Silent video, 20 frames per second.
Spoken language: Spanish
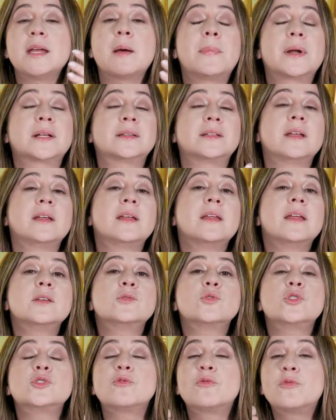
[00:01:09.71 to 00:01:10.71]
y aparte de
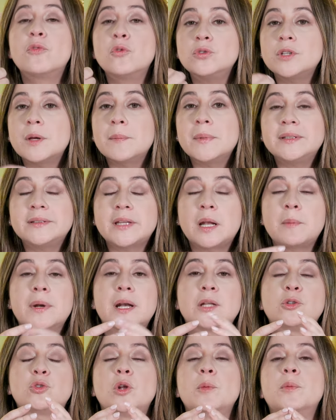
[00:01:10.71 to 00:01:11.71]
eso es fundamental
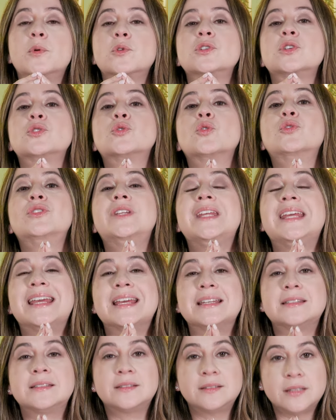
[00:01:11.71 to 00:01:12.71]
para todo el proceso
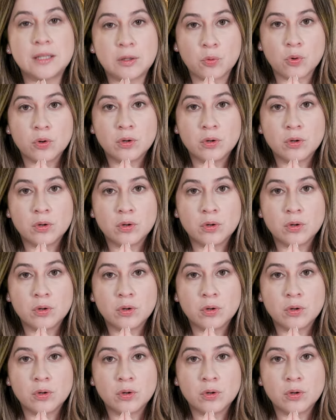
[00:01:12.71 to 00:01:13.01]
digestivo.